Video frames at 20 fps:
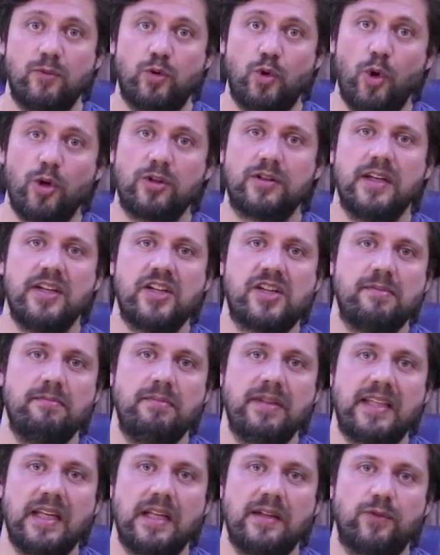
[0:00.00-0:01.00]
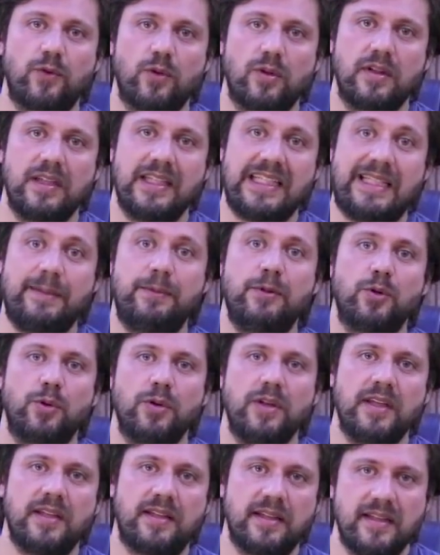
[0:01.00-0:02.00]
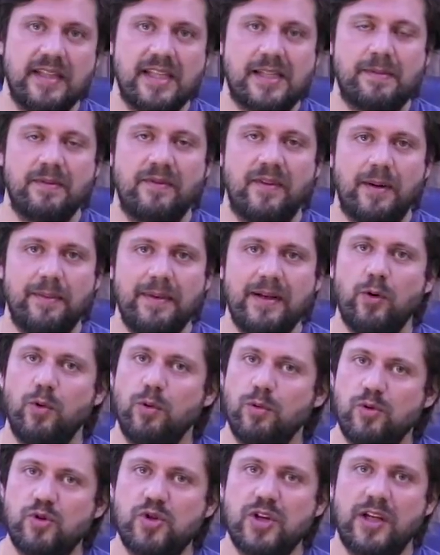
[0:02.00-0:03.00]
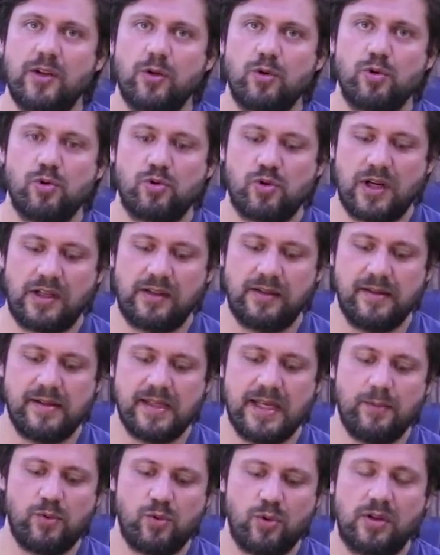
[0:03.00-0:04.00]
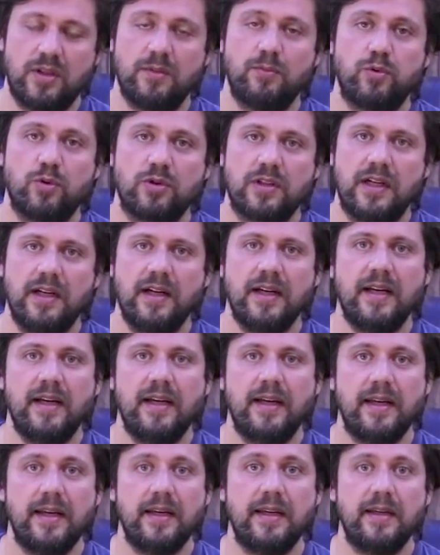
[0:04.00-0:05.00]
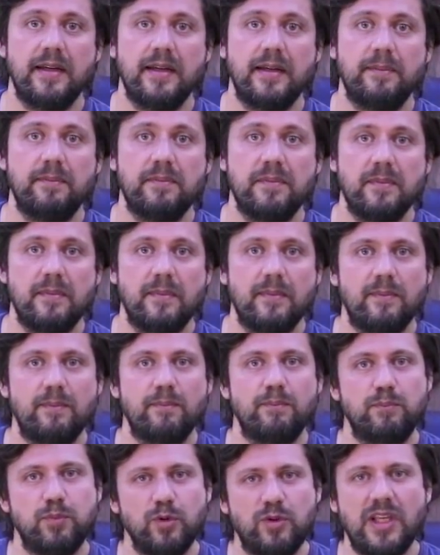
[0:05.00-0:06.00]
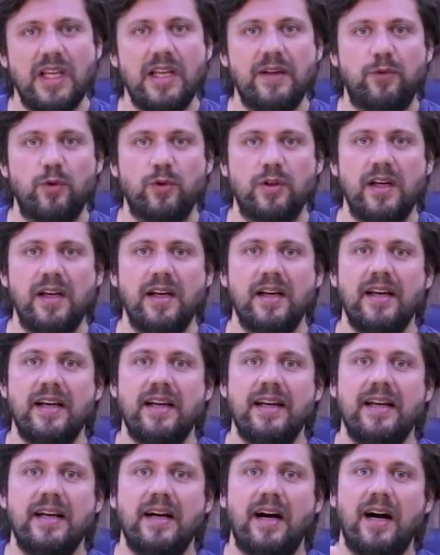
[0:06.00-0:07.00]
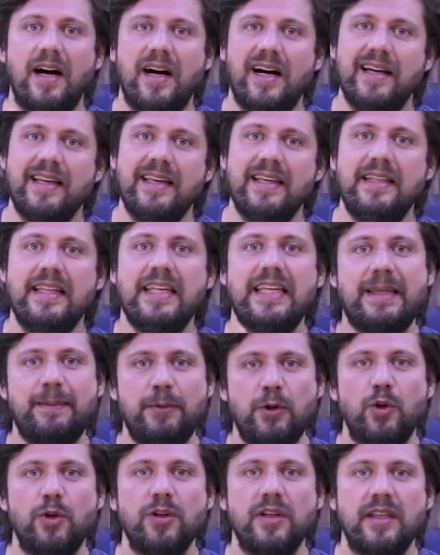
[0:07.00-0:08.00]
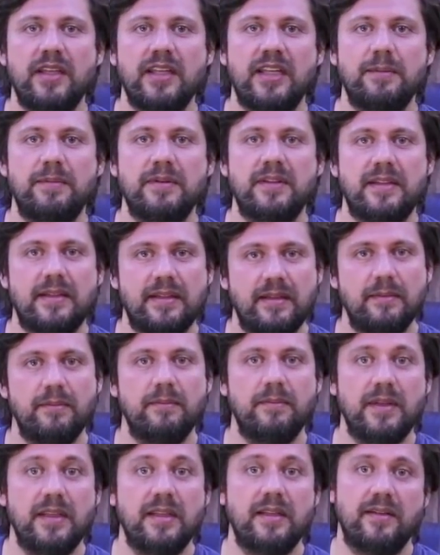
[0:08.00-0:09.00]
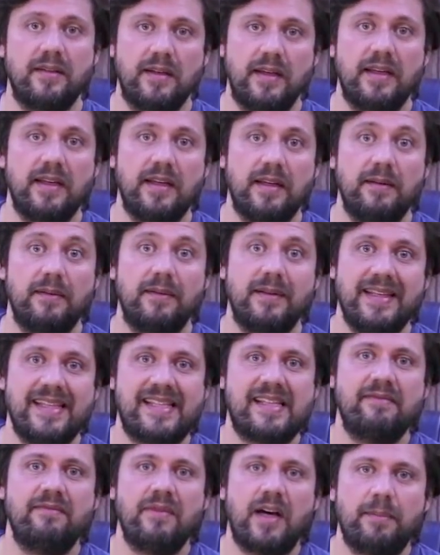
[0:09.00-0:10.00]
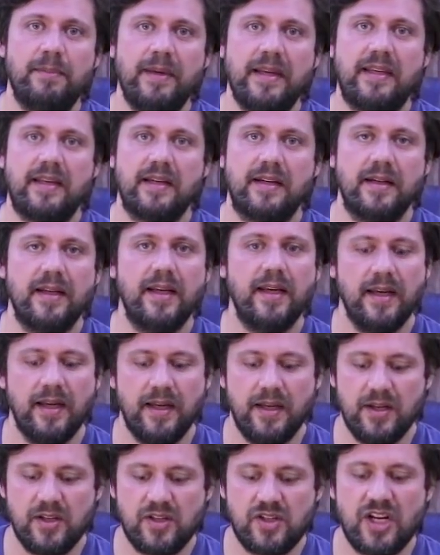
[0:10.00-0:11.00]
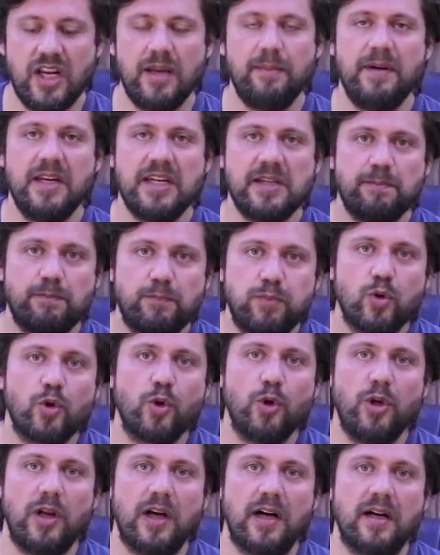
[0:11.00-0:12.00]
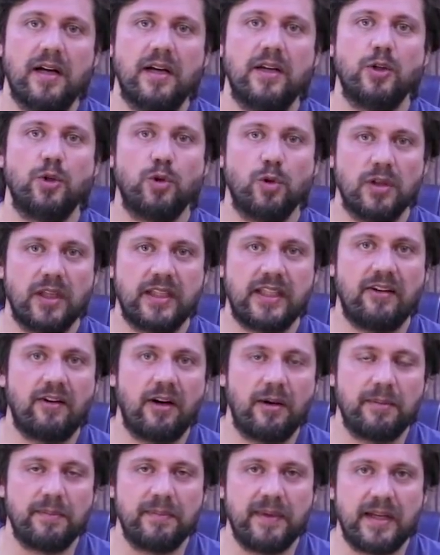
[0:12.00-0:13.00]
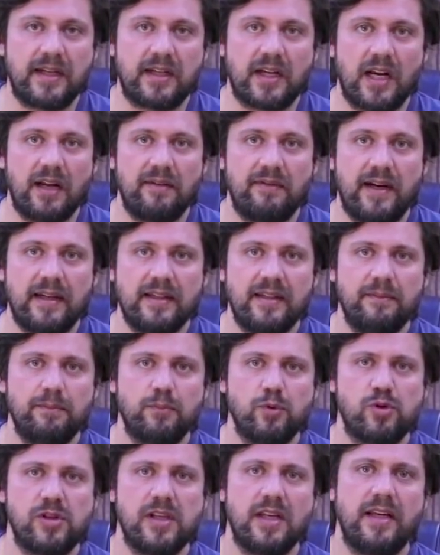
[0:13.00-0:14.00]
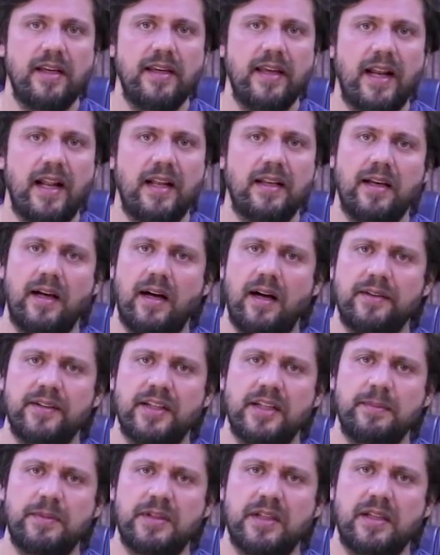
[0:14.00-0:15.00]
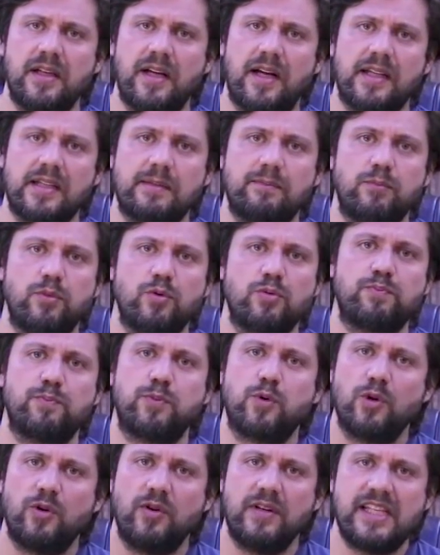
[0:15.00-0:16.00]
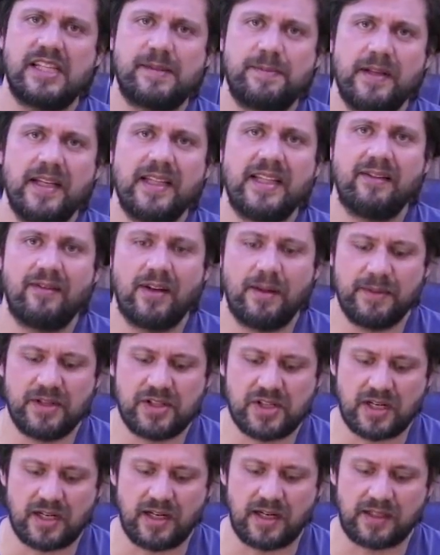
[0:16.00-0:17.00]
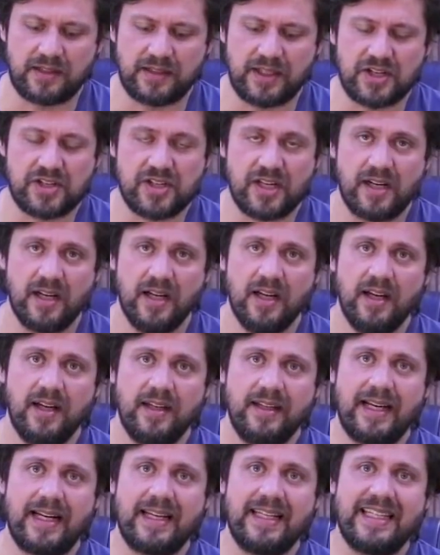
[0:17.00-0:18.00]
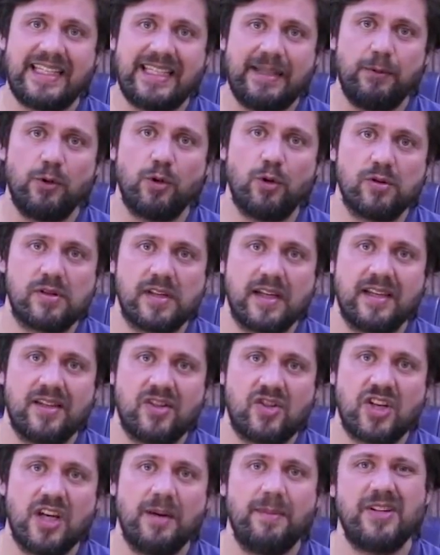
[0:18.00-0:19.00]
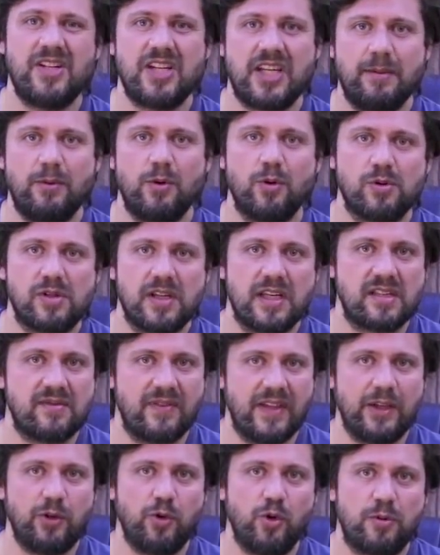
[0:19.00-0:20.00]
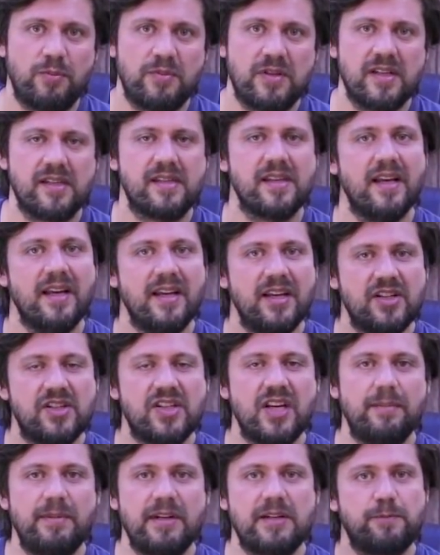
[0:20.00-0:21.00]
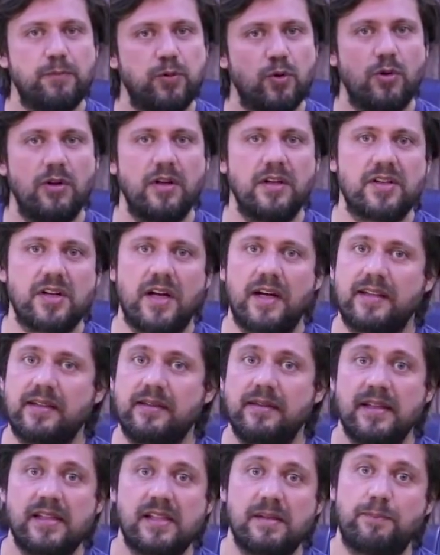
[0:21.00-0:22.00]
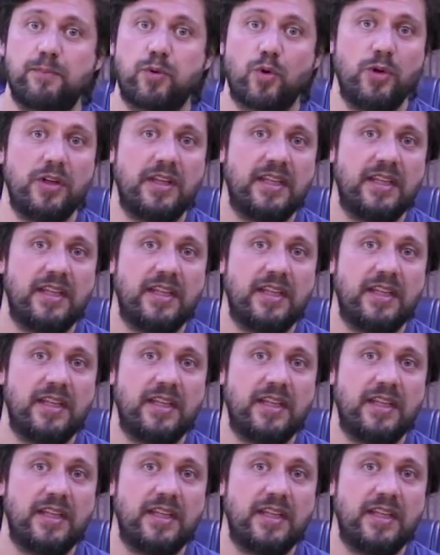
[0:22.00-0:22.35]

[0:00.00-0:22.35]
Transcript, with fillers: 4 ay için bir telefona 2017 ismi vermek oldukça yanlış olacaktı. Samsung da burada e, bu telefona A7 2017 gibi bir e, isim vermek yerine J5 Pro ile yola devam etmeye karar verdi. Bu seri herhalde anladığım kadarıyla artık bu Pro ismiyle devam edecek arkadaşlar. Yani 2018, J5 2018 falan görmeyeceğiz. J5 Pro işte artık nasıl Pro